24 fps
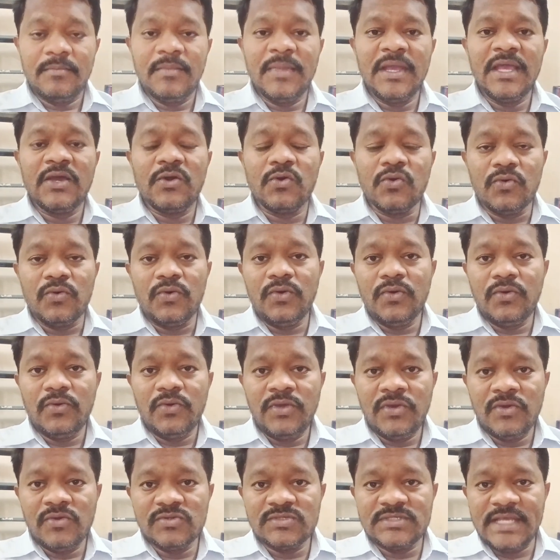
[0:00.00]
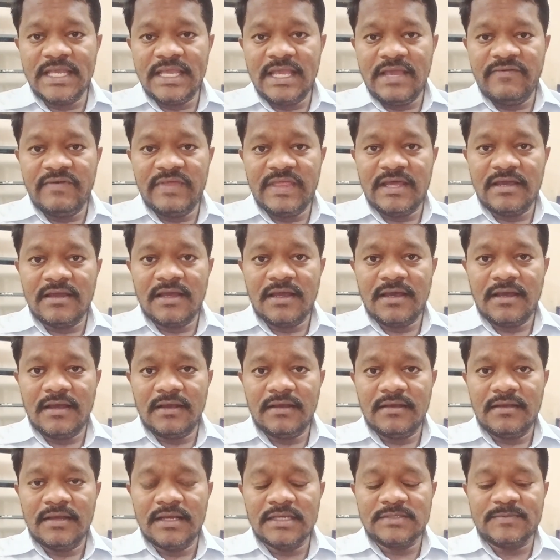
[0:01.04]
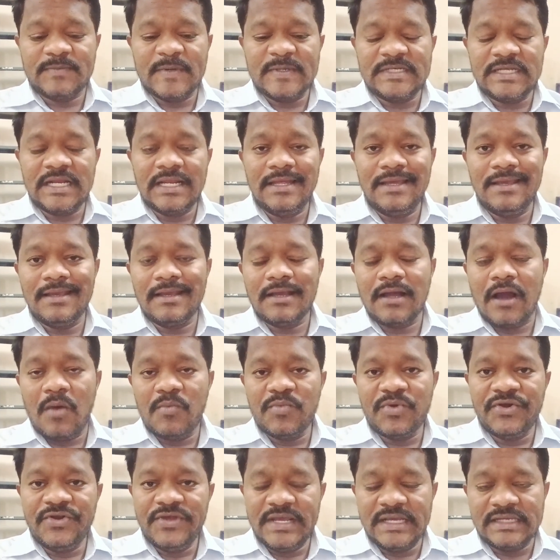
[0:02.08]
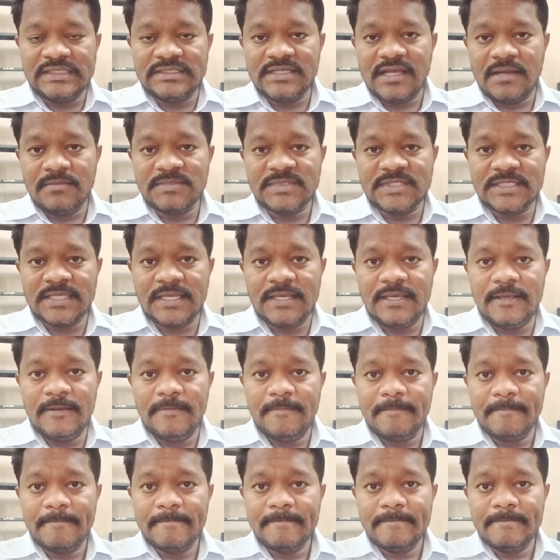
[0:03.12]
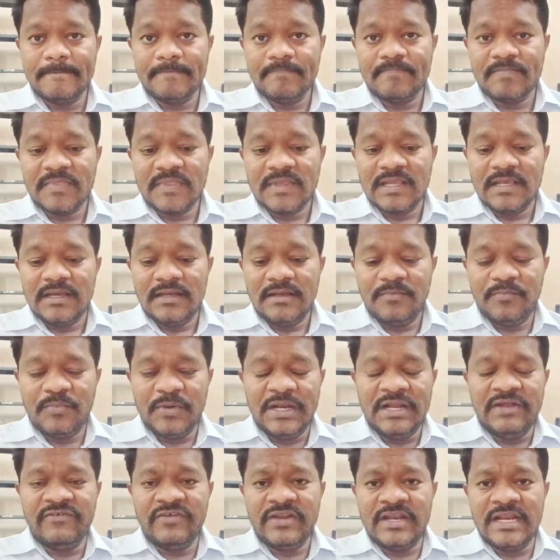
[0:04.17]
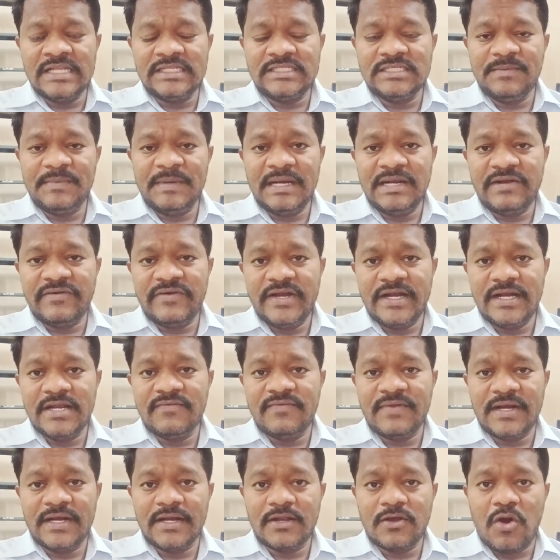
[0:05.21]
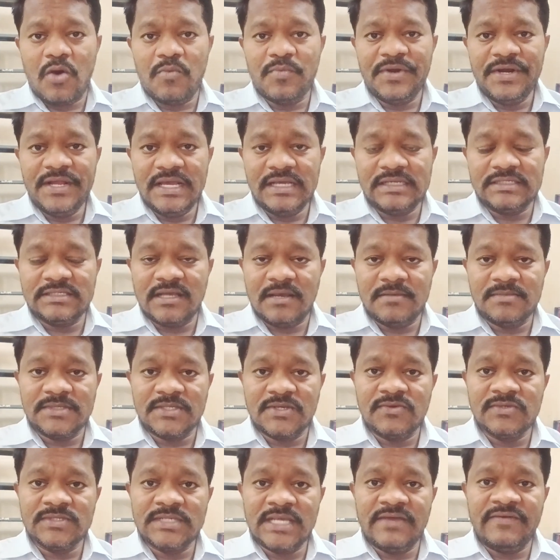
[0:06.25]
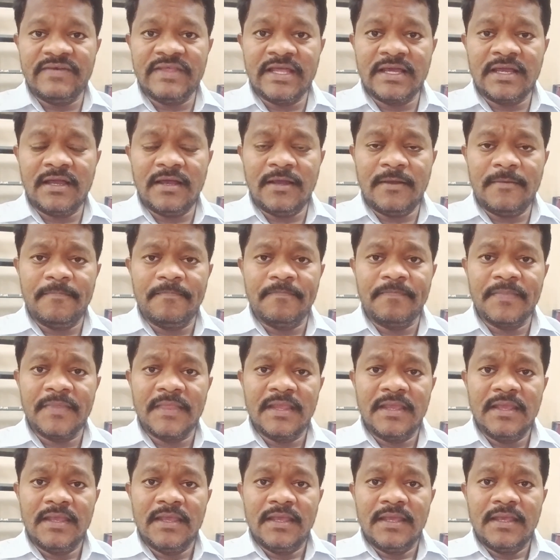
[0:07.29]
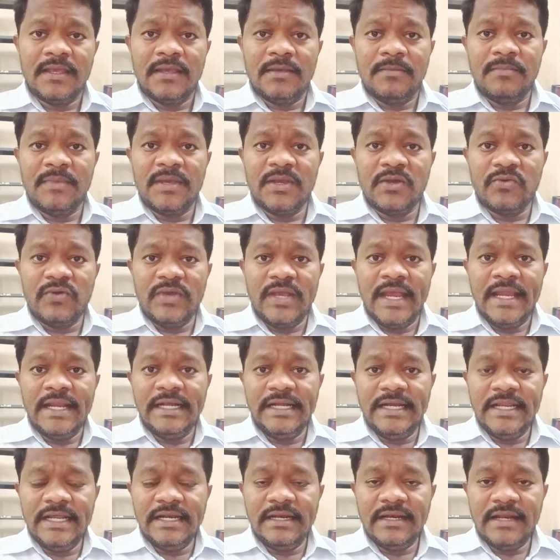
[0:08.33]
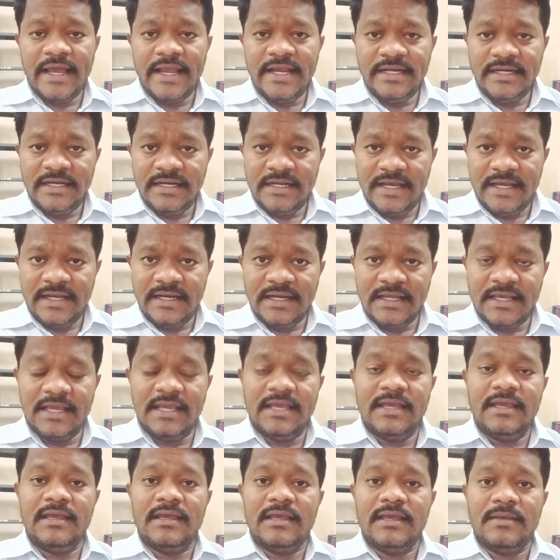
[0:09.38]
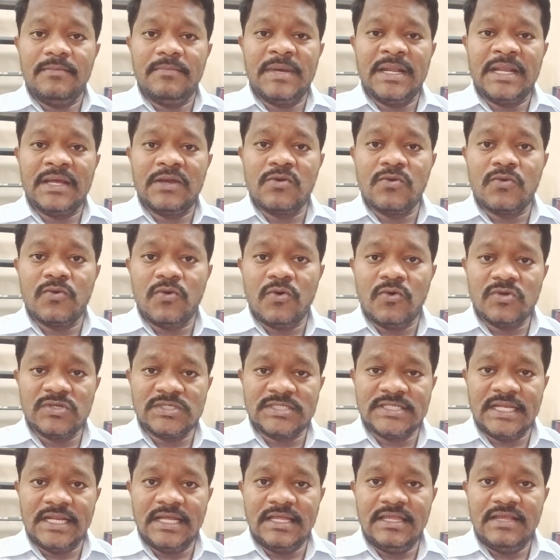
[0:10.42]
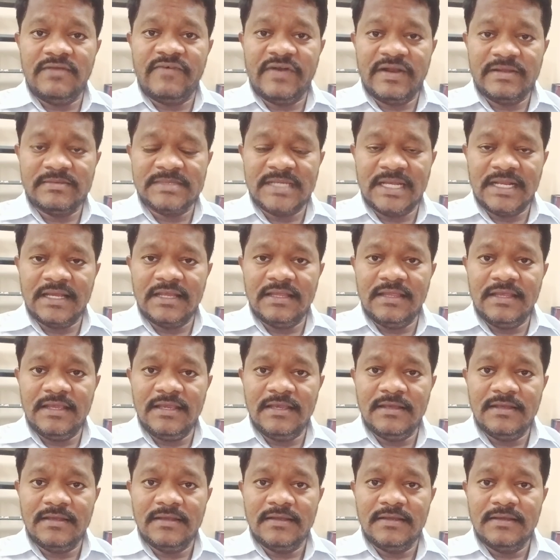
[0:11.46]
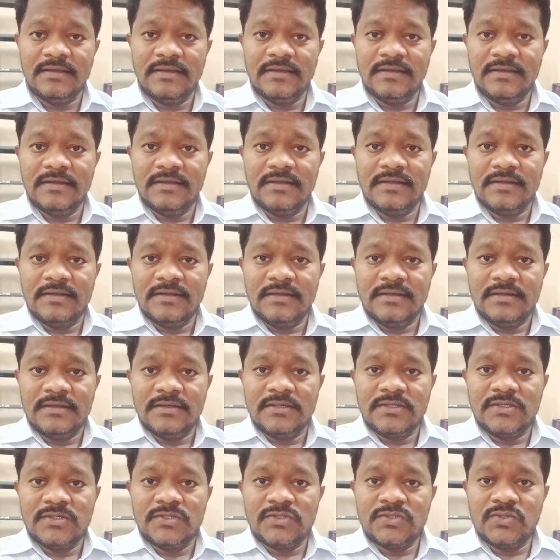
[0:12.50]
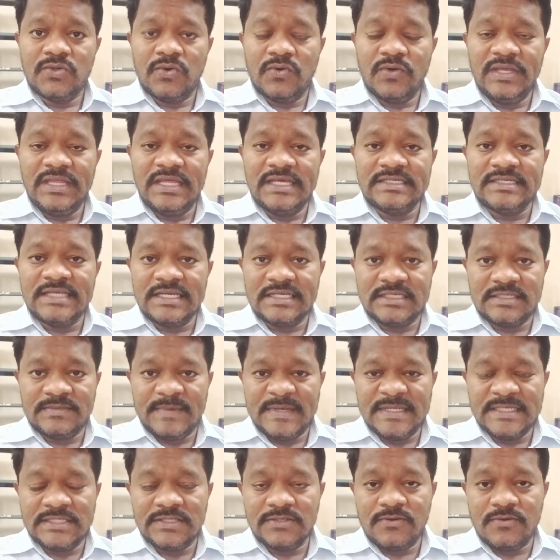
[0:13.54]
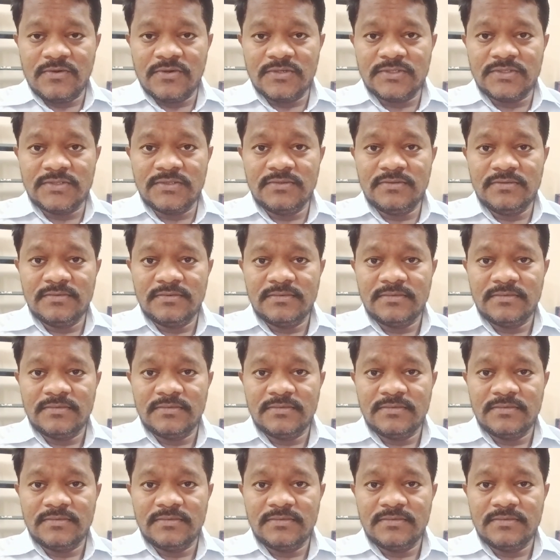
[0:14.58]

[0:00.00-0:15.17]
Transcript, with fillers: మీకు యూజ్ అయ్యే విధంగా ఎస్పెషలీ ఈ కాంపిటేటివ్ ఎగ్జామ్స్కి ఇప్పుడు నేను నేను చెప్పినటువంటి డిఫరెంట్ కాంపిటేటివ్ ఎగ్జామ్స్కి యూజ్ అయ్యే విధంగా మీకు ఎయిటీన్ నైంటీ నైన్కే మనకు కోర్స్ అనేది ఇవ్వడం జరిగింది సో ఇది సిక్స్ మంత్స్ కోర్సు